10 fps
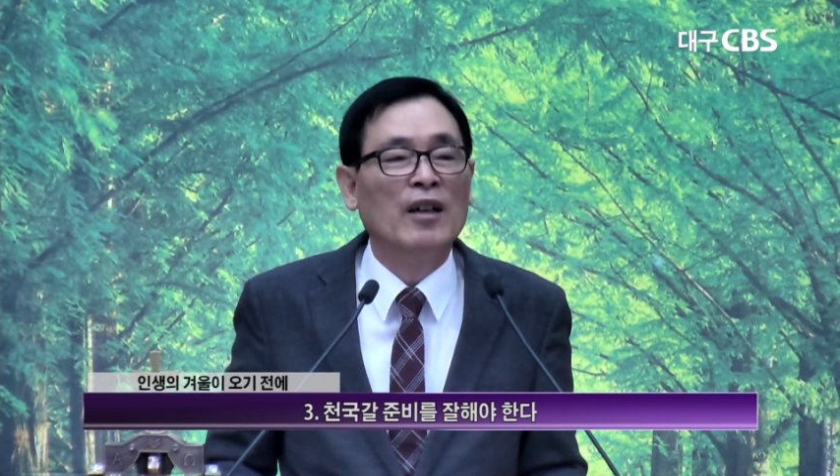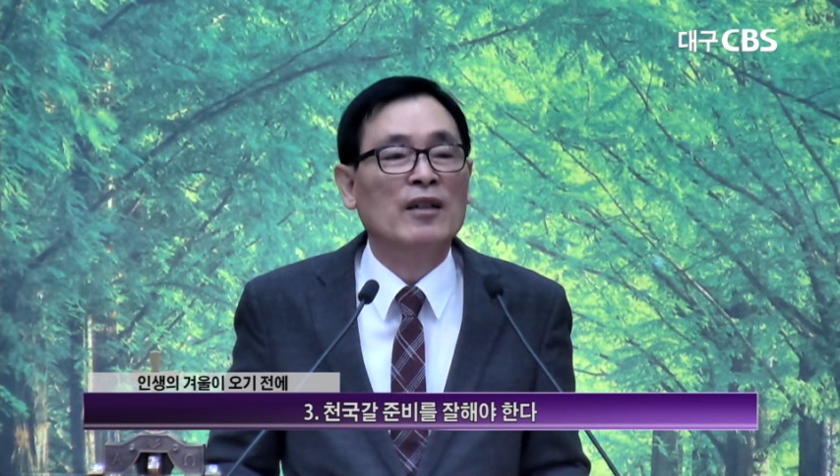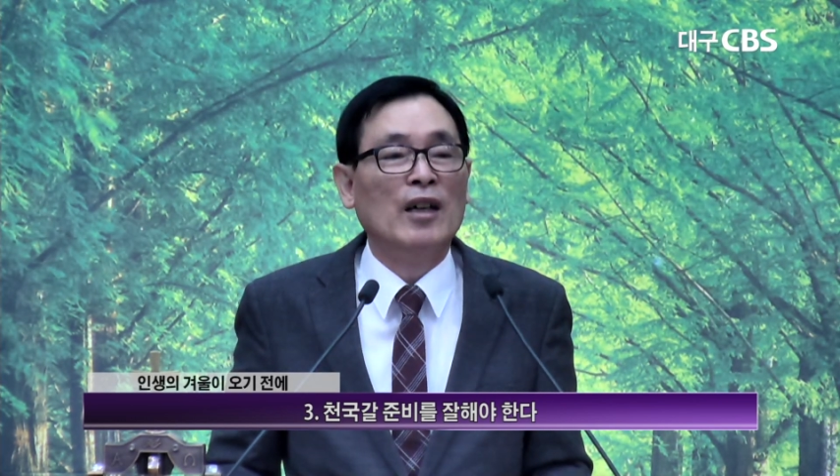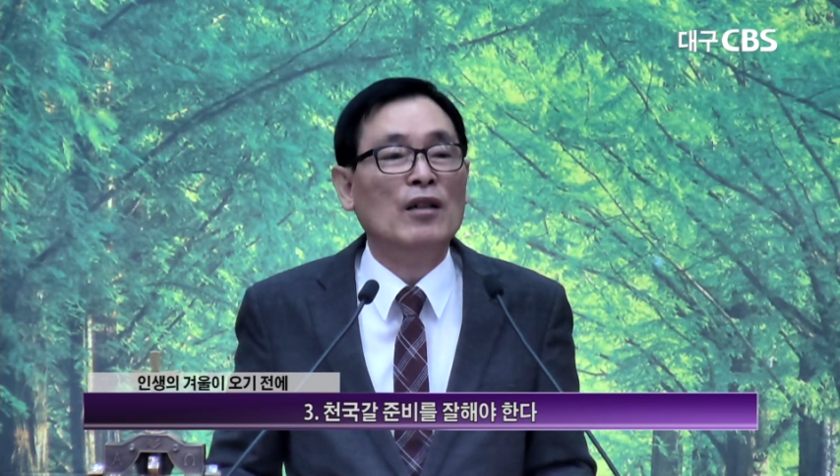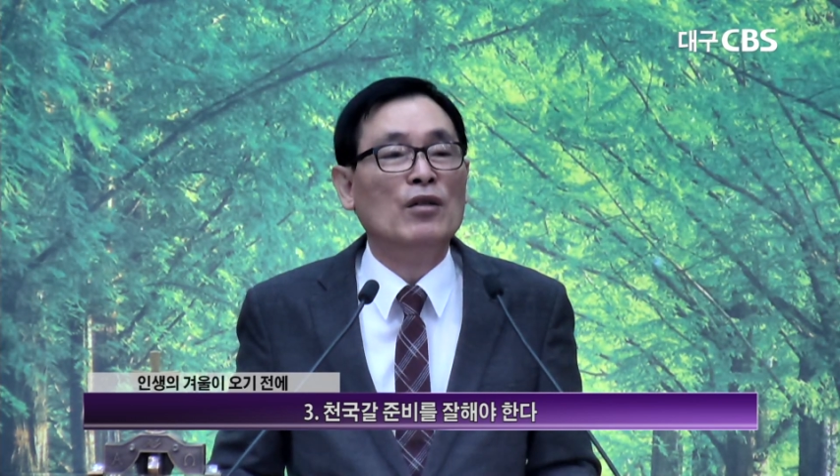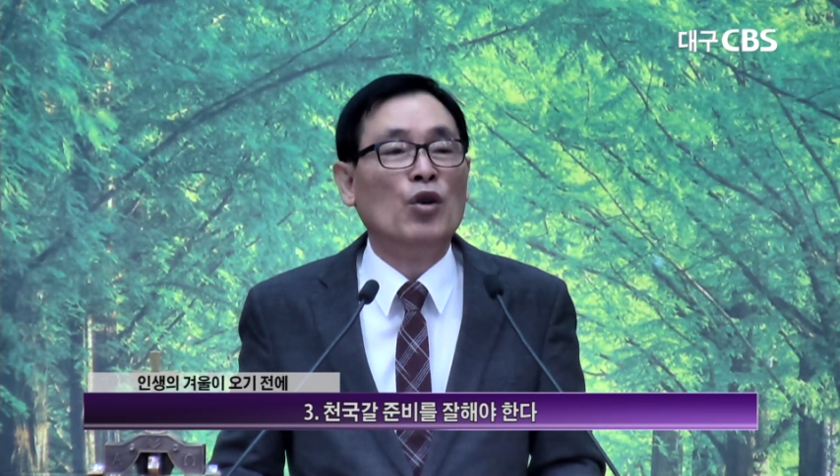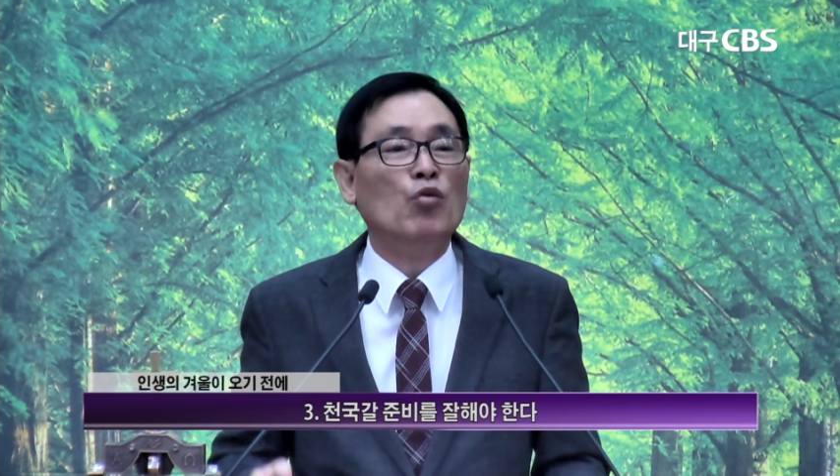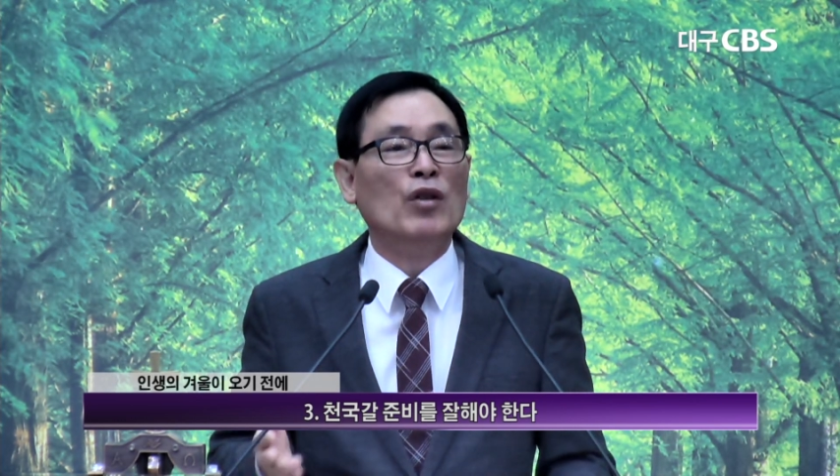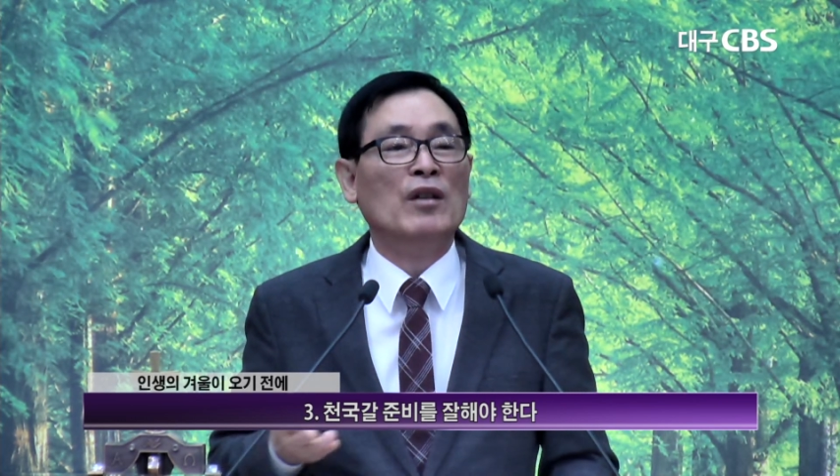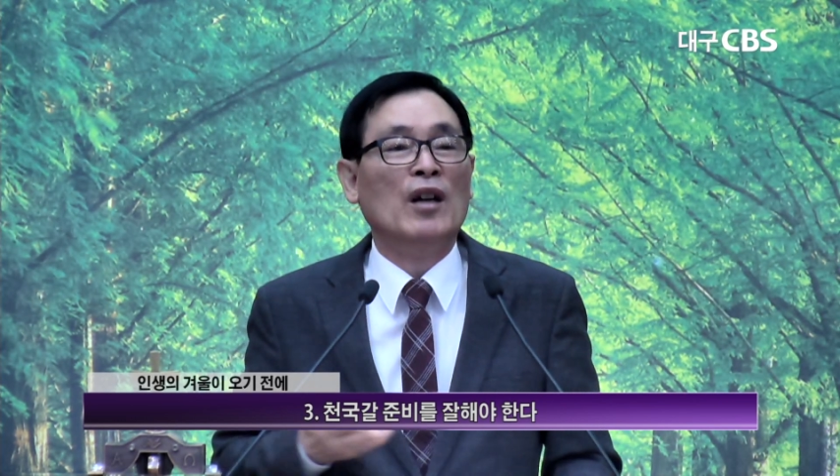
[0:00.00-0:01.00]
자기는
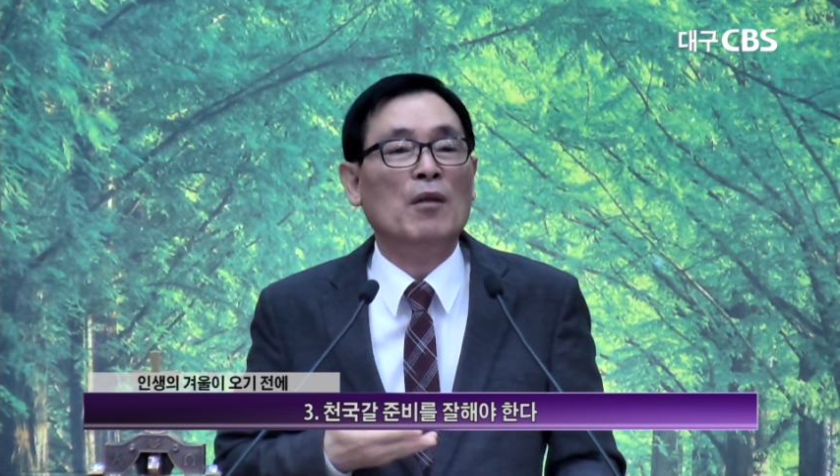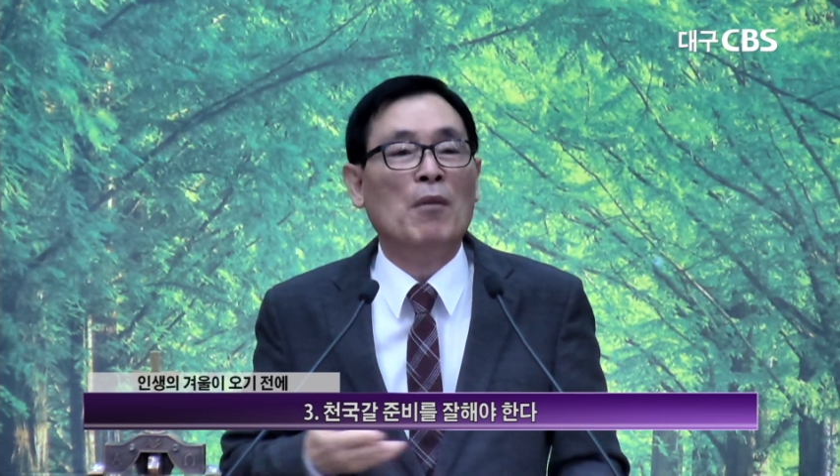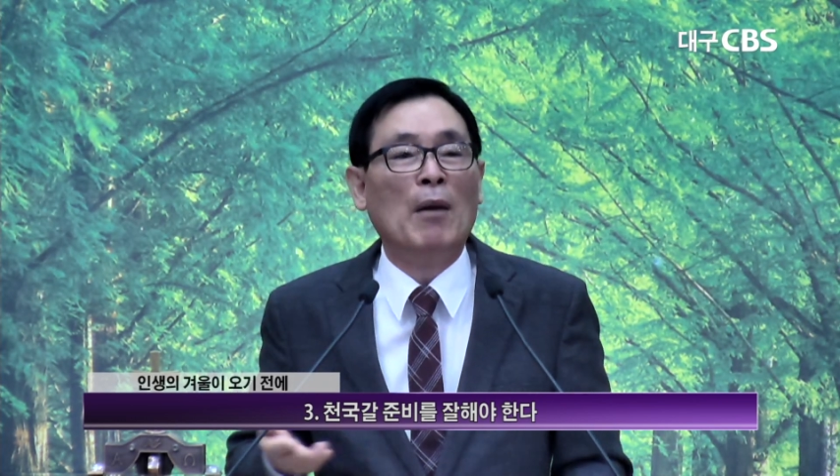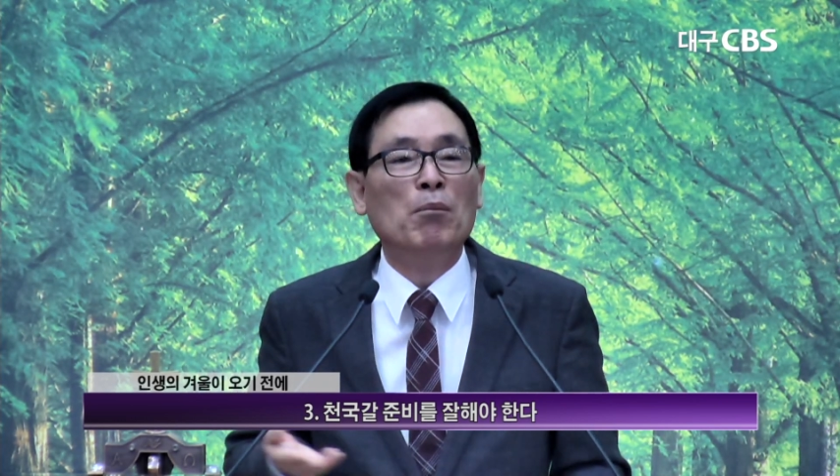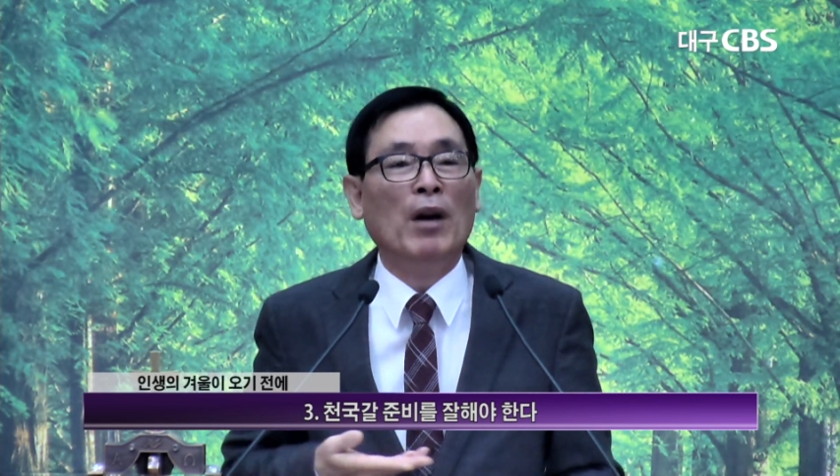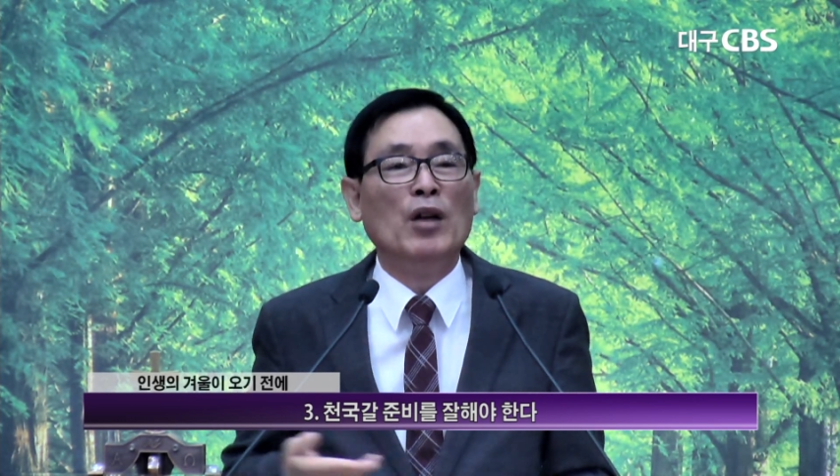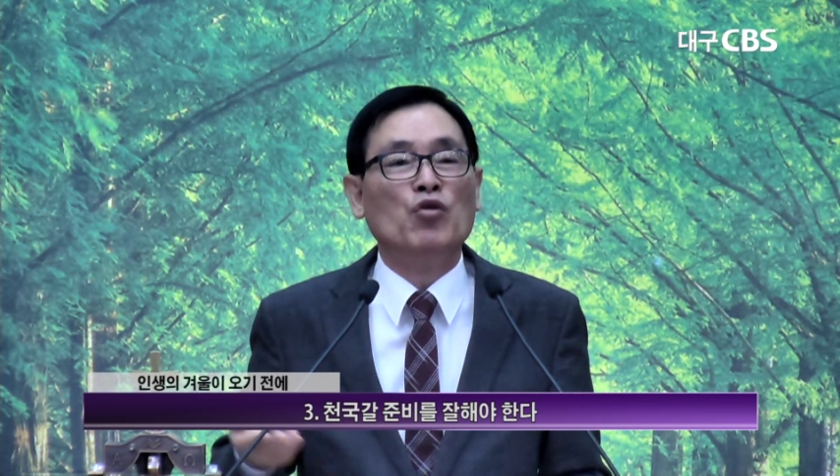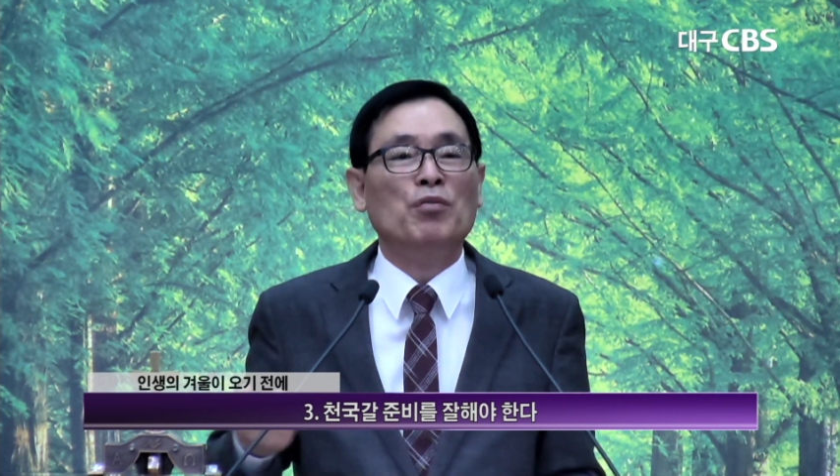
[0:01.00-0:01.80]
천국에 들어갈 만반의